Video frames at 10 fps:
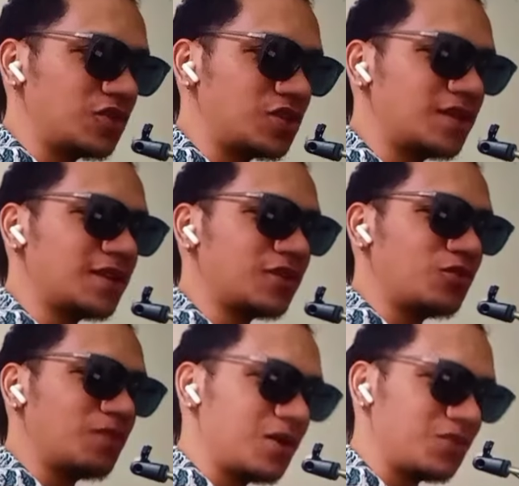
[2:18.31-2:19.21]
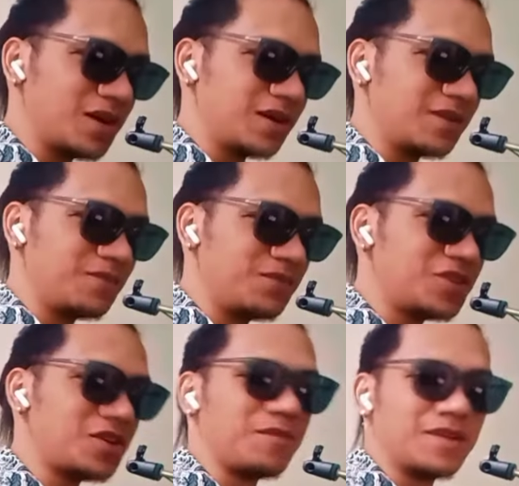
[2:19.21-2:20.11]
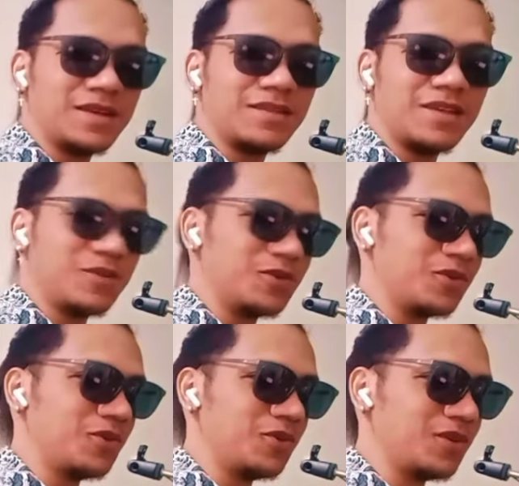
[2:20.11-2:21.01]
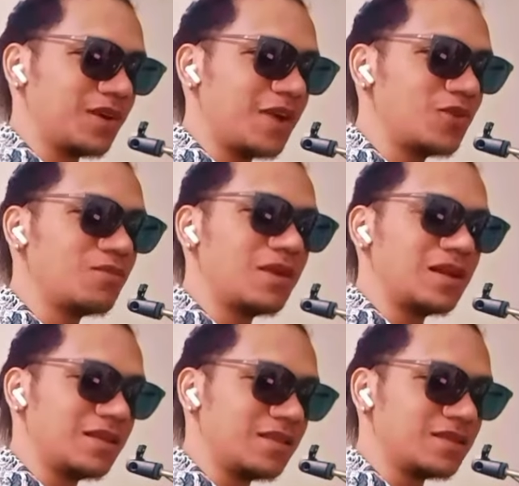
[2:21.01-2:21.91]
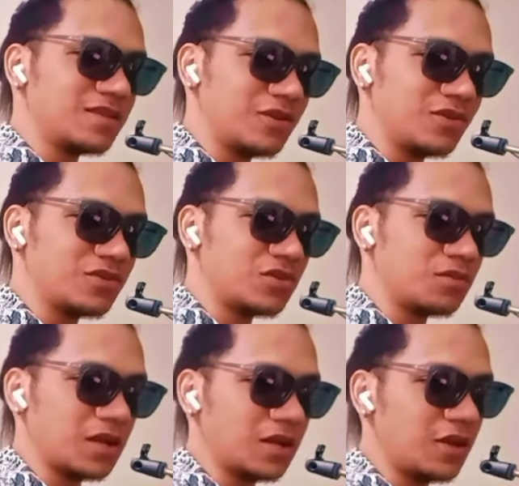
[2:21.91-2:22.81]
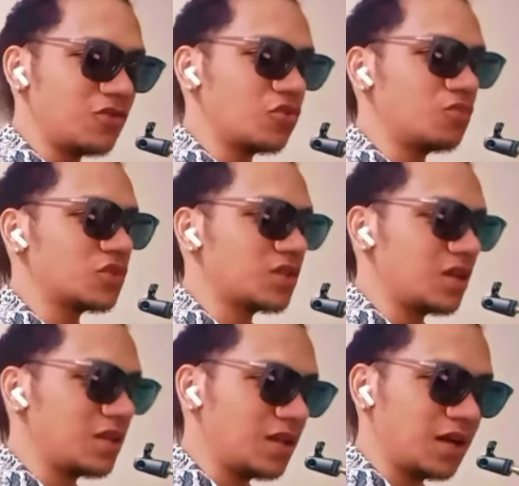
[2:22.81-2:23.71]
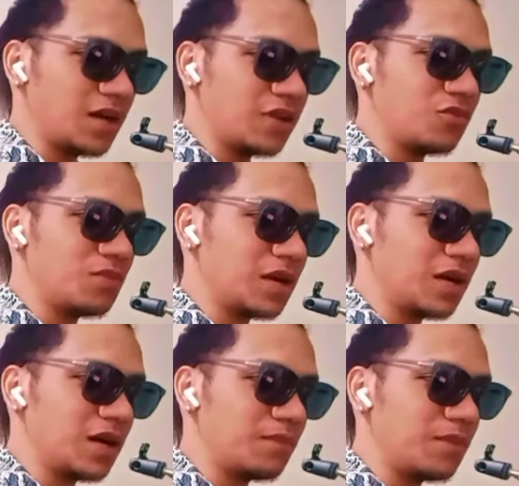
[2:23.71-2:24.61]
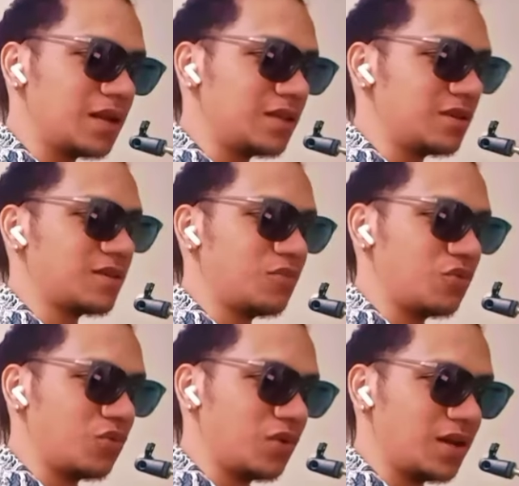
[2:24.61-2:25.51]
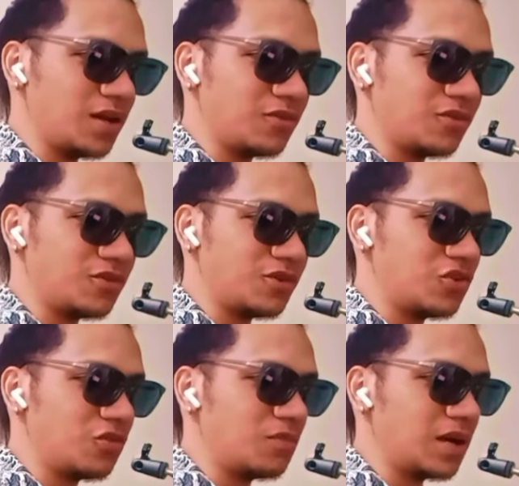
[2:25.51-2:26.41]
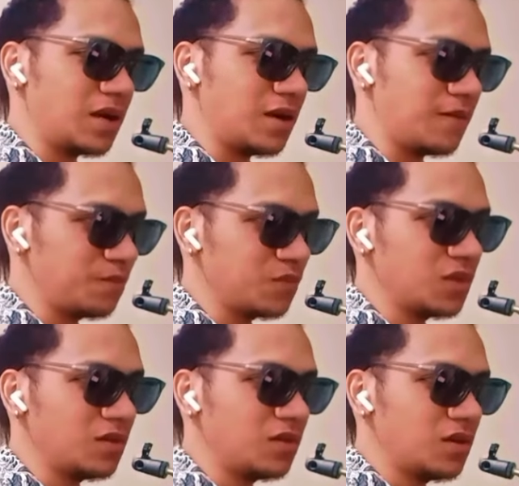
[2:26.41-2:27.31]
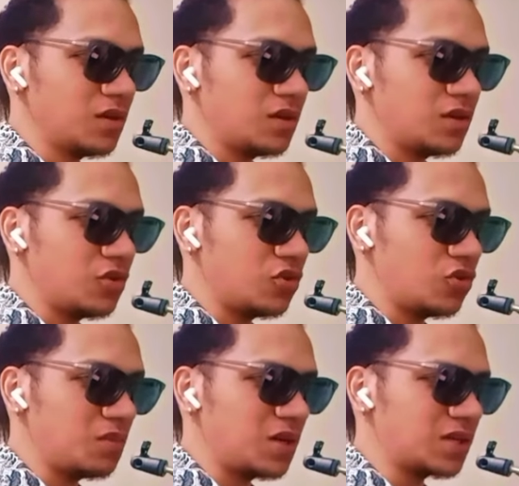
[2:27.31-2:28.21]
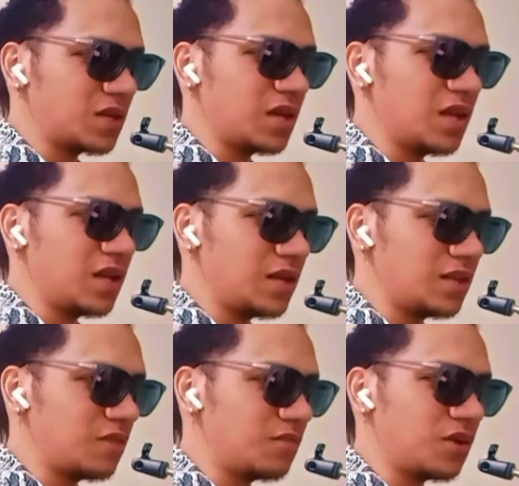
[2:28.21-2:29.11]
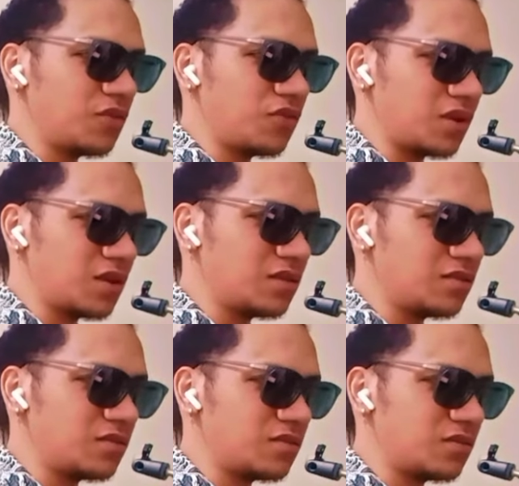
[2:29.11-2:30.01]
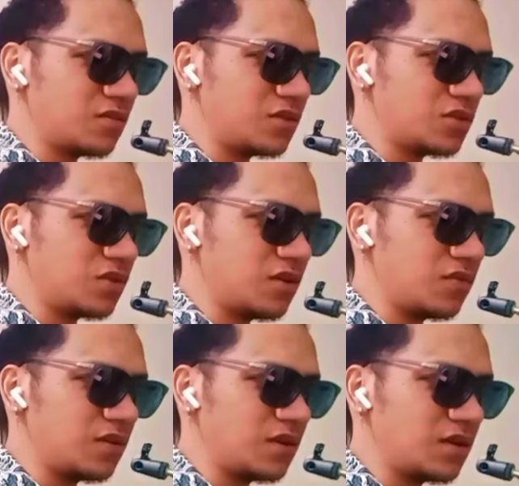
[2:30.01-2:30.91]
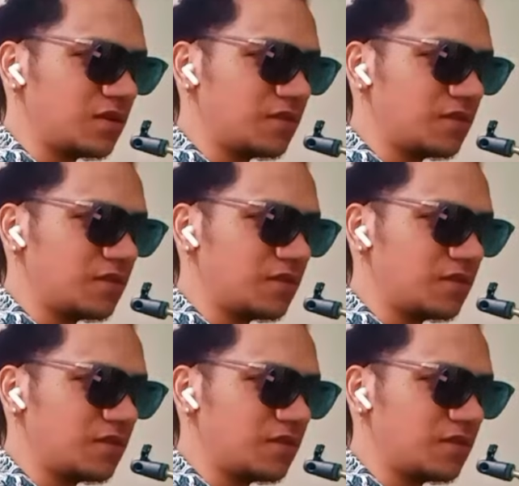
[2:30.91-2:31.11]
Siya na tumawag. Siya pa nagtanong kung anong balita sa'yo. So parang kinukumusta niya na nga yung mga mahal niya sa buhay ano, or yung mga, you know, mga kakilala niya, mga friends whatsoever.